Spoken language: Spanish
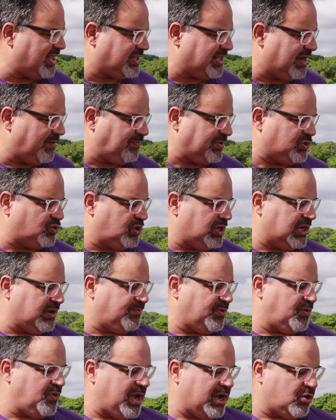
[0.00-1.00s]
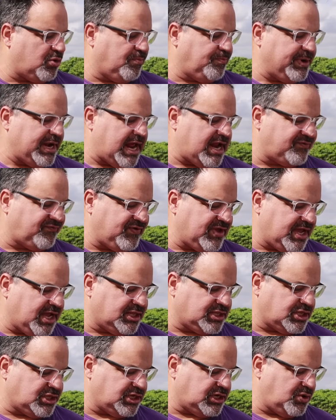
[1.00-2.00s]
esta es la pistola que me voy a comprar,
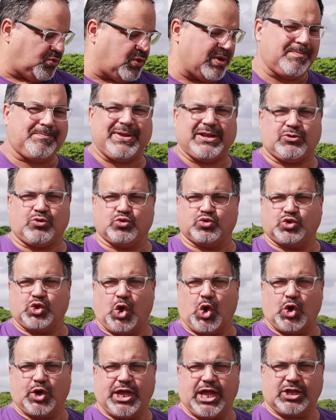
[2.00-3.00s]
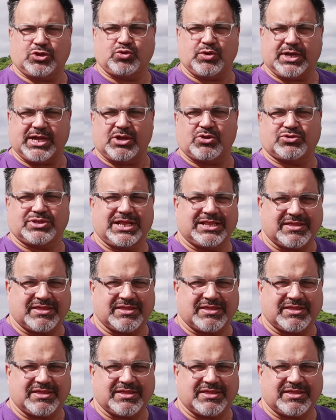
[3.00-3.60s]
fíjate, tiene buen percutor, esto, aquello.